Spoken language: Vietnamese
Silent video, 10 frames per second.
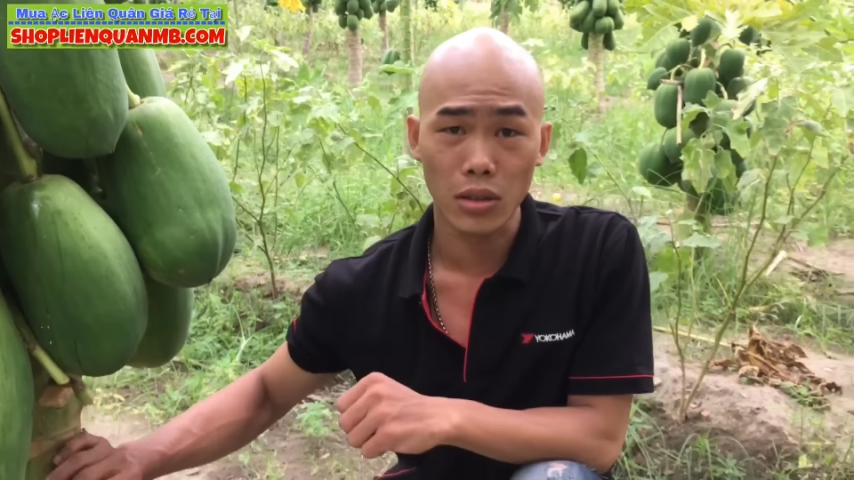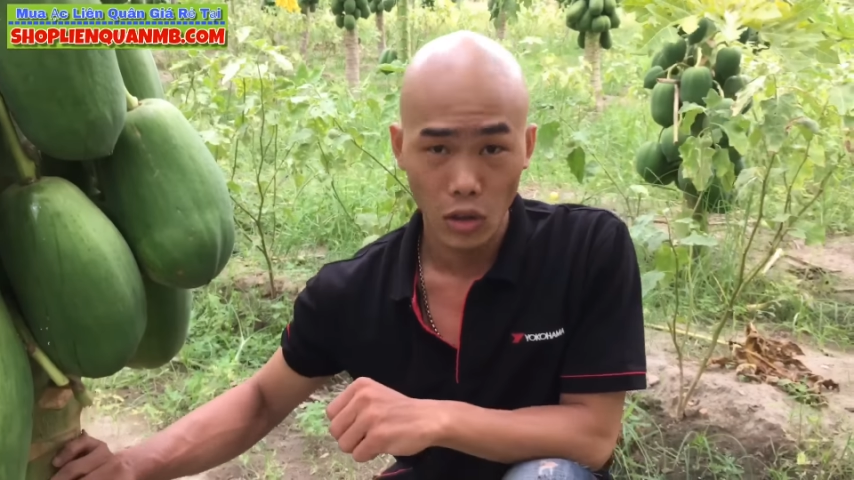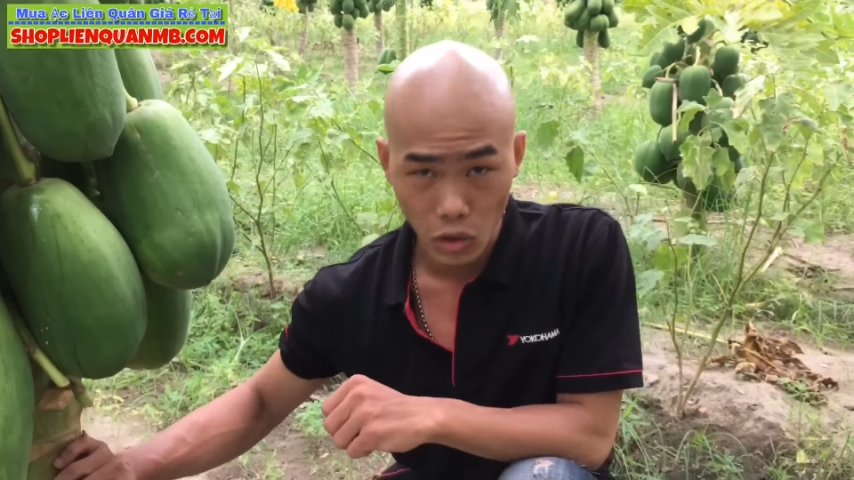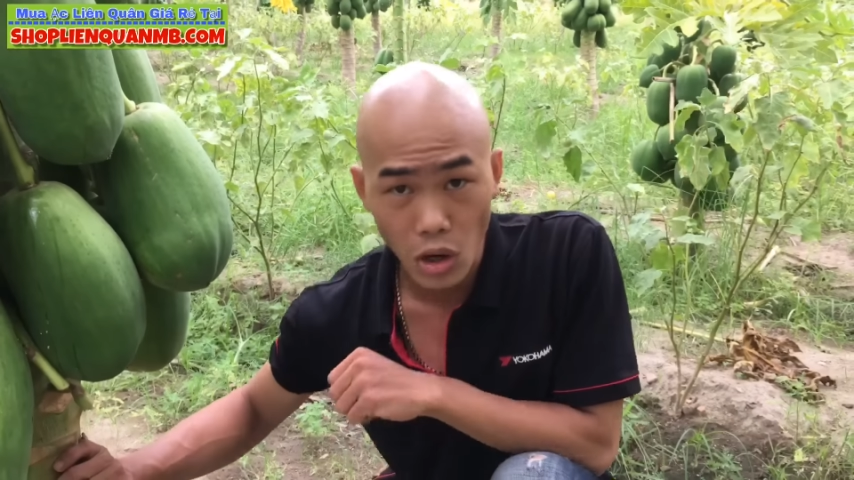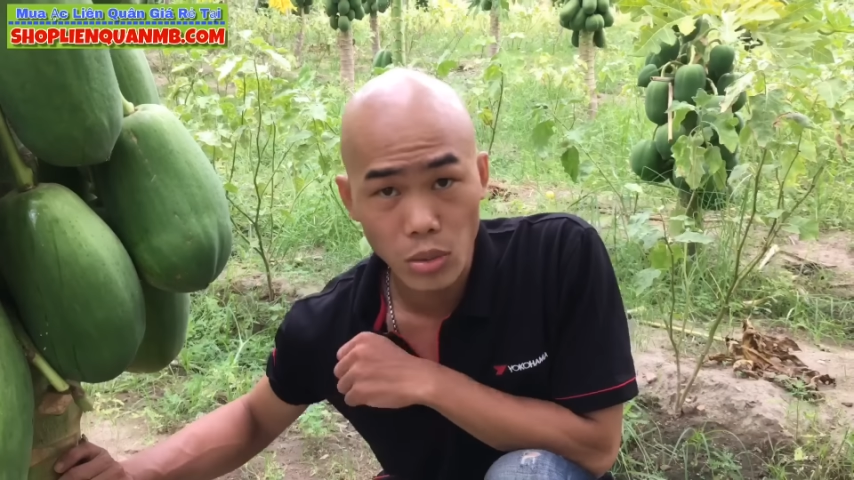
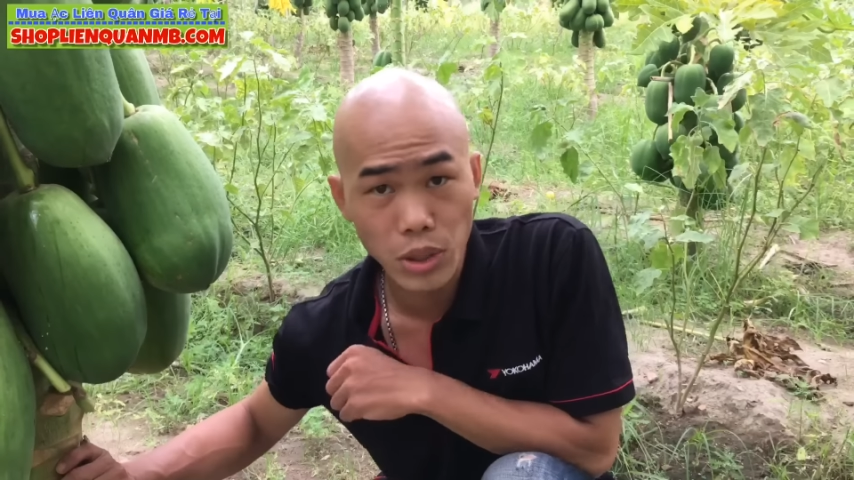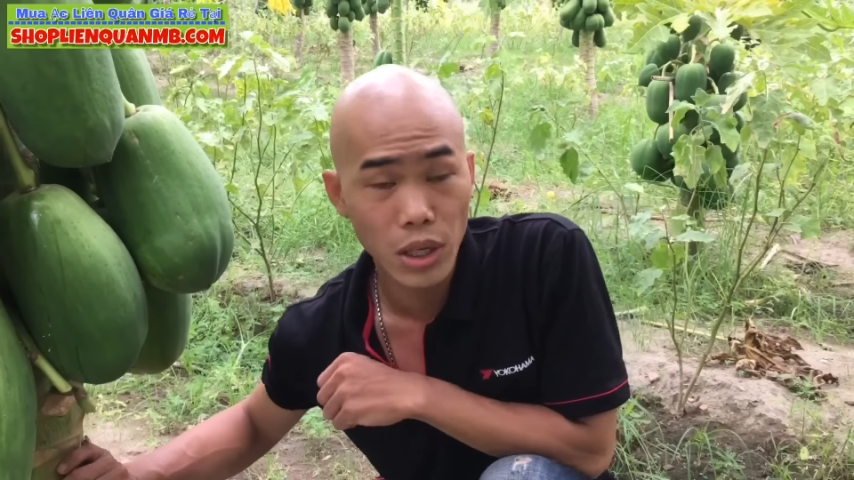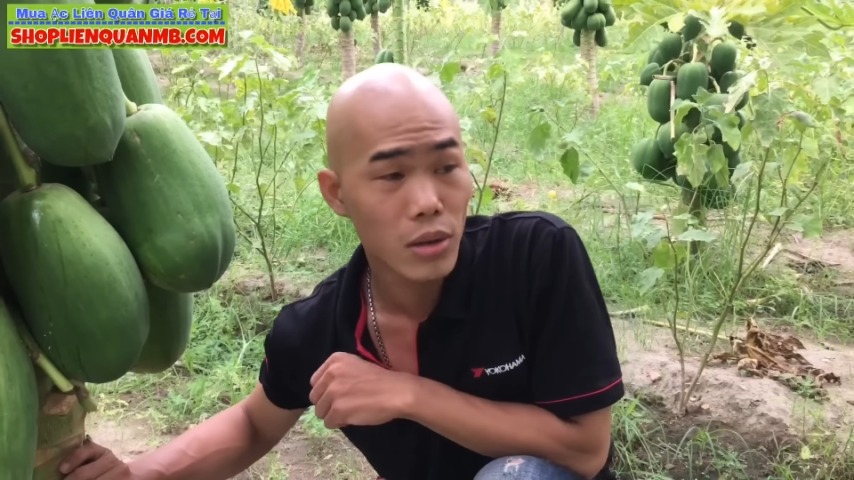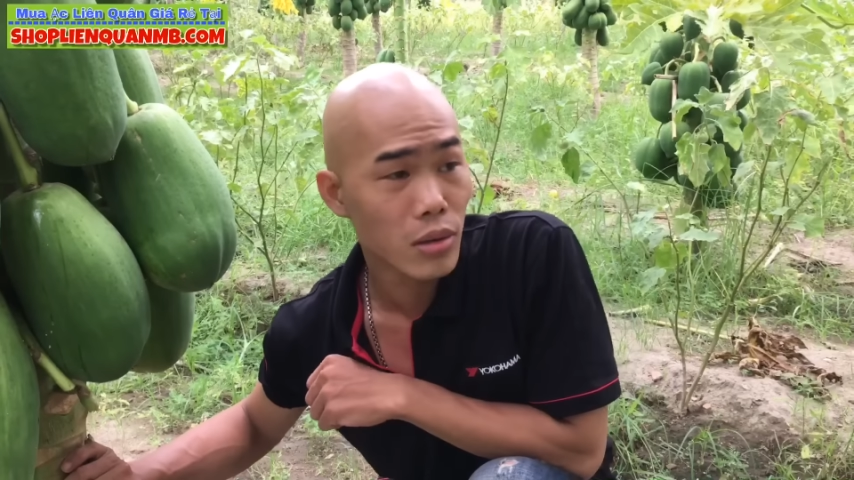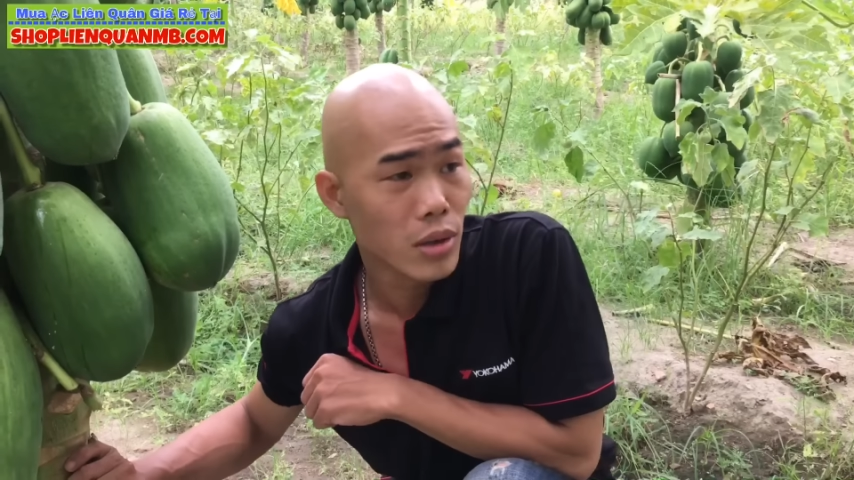to to chút
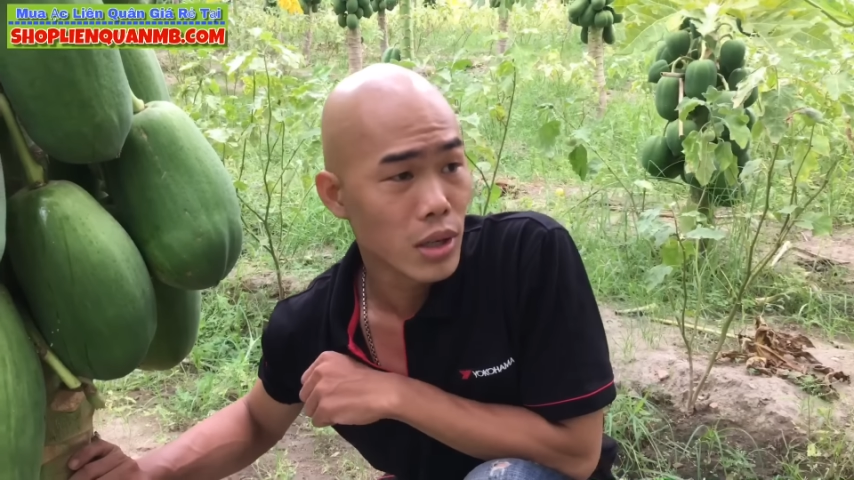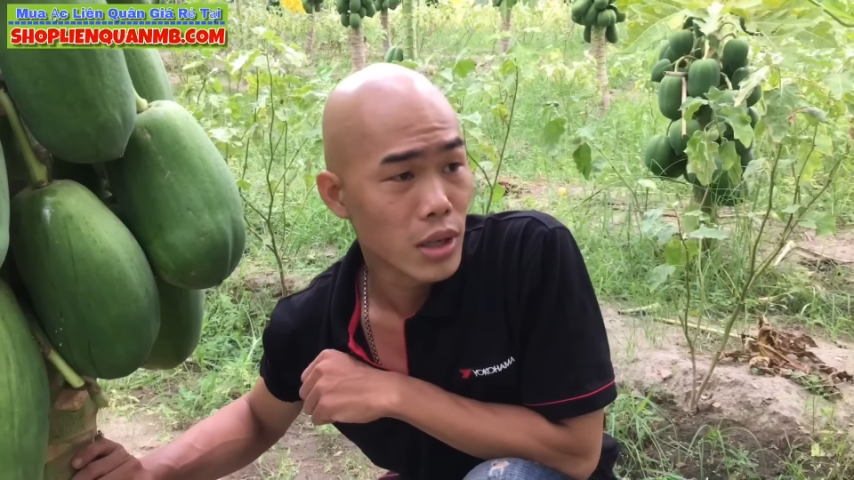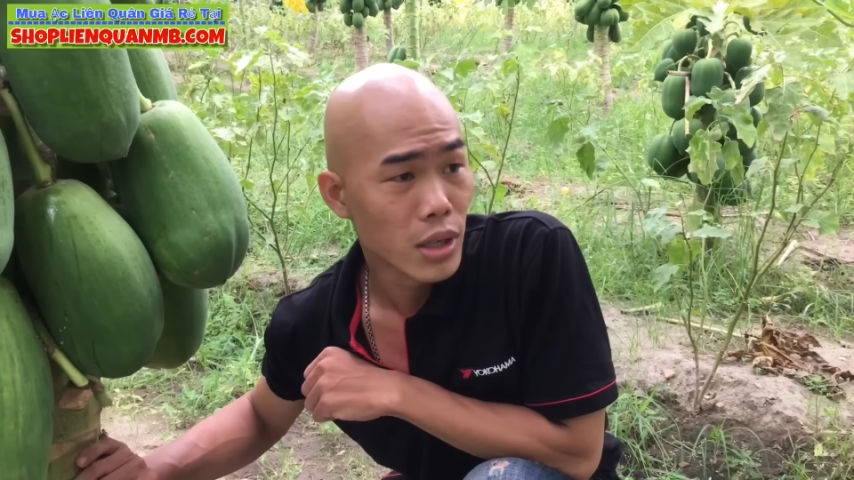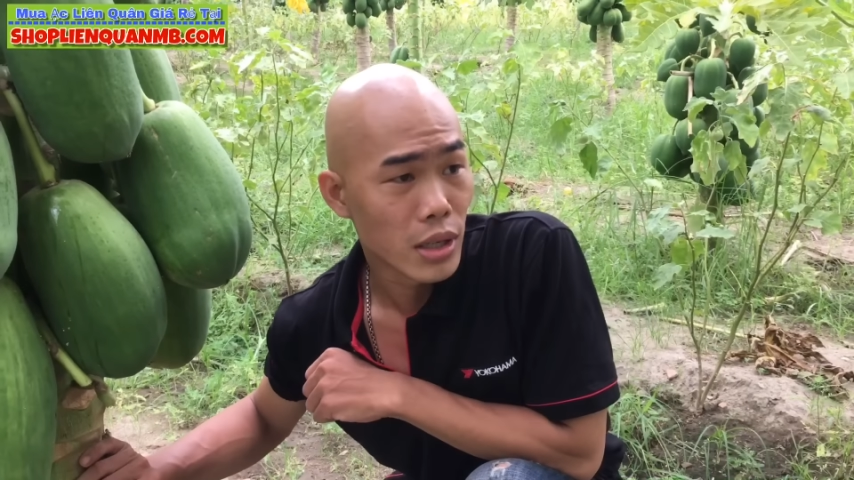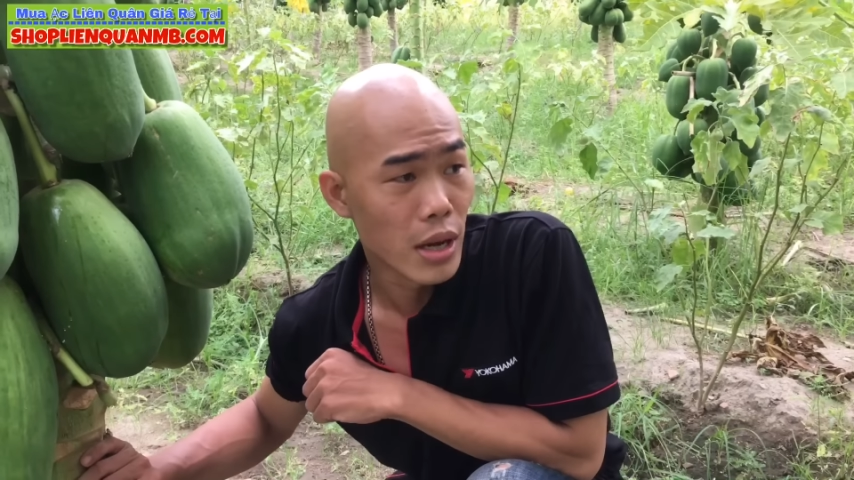xíu
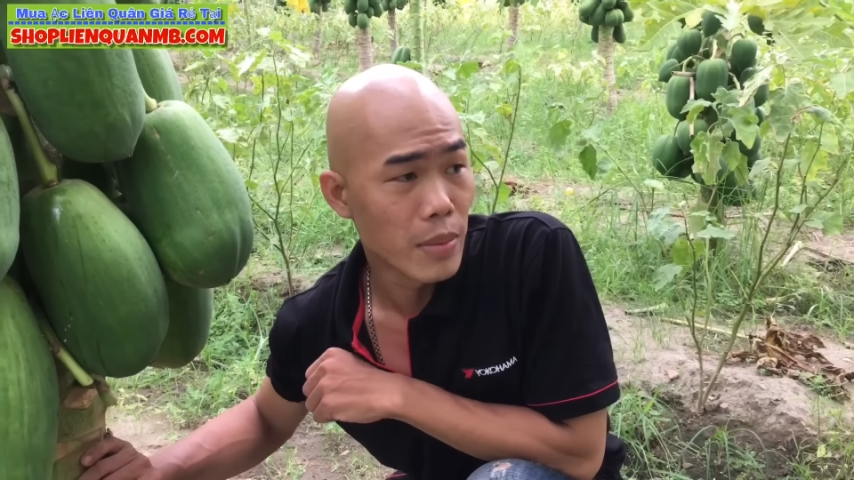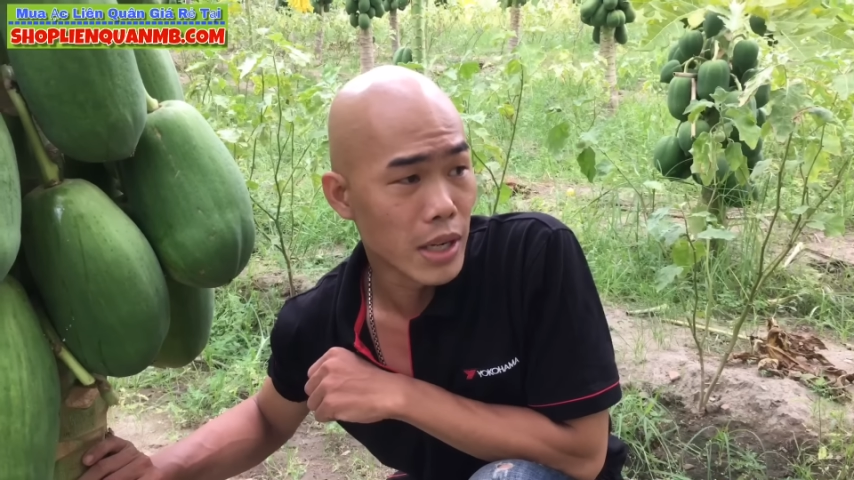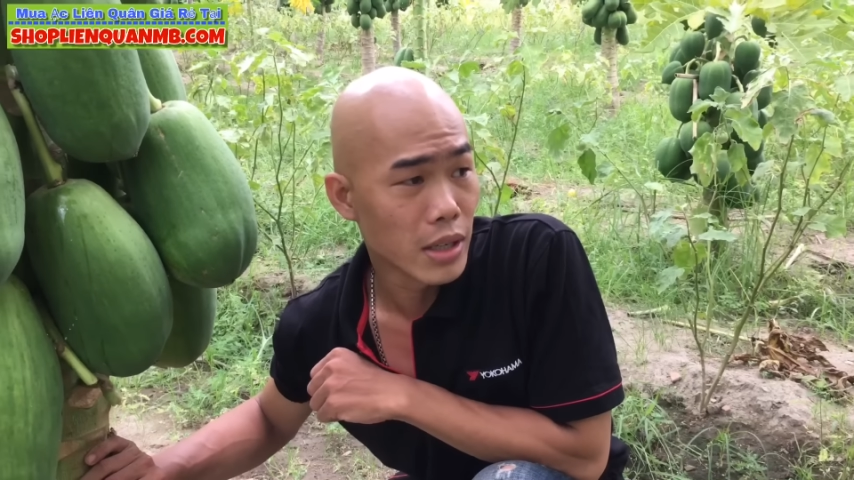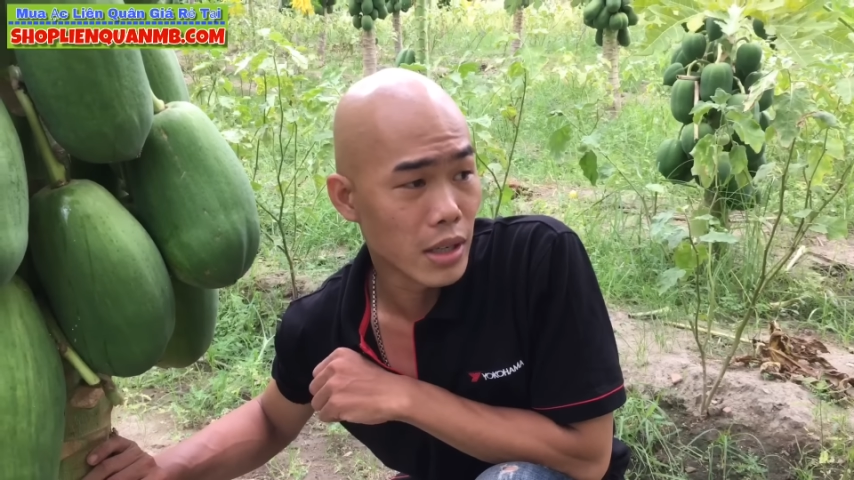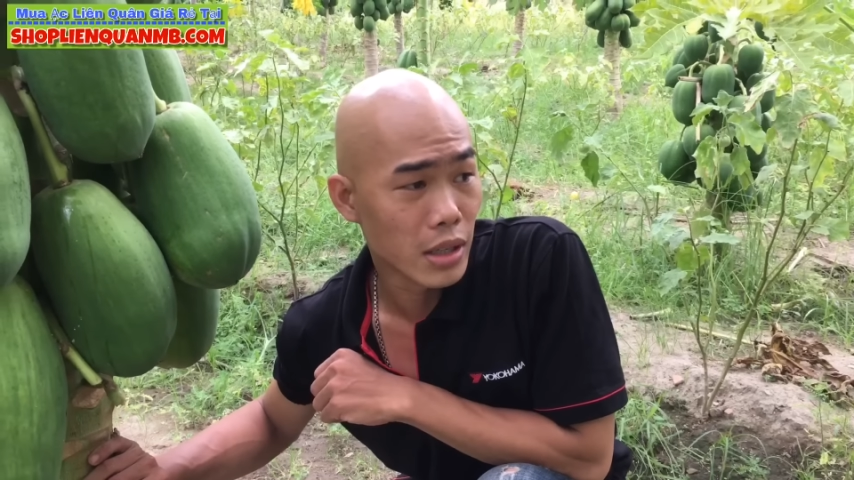để
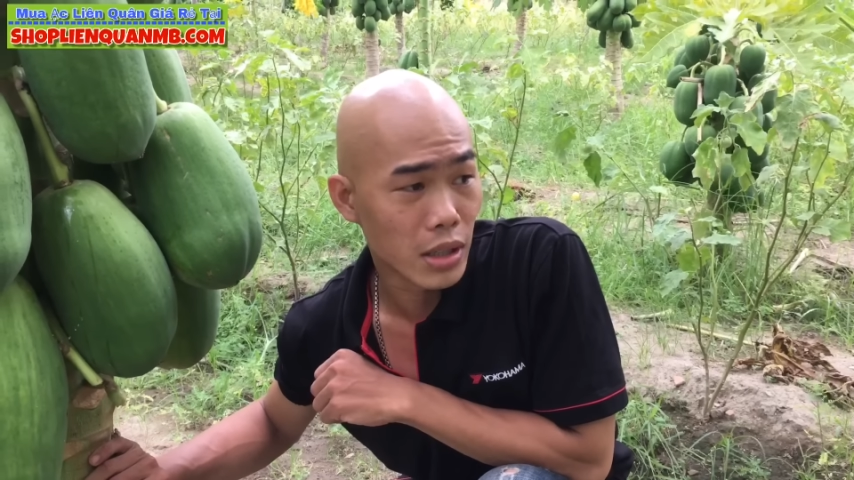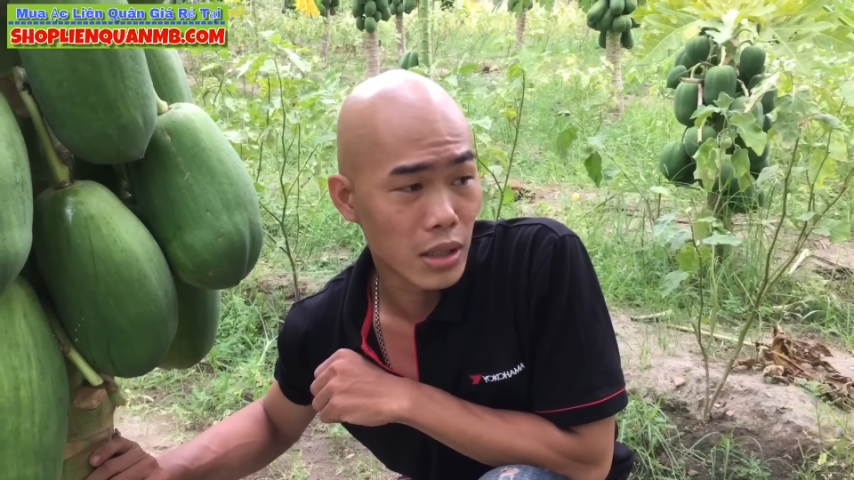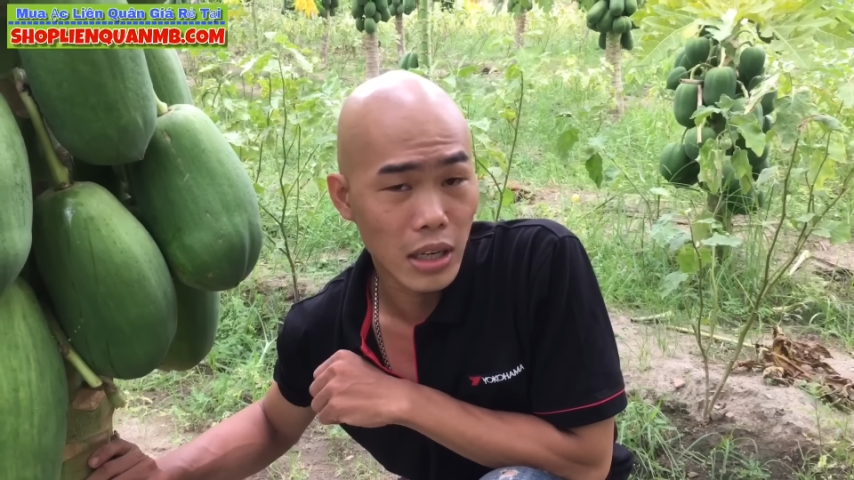mình uh,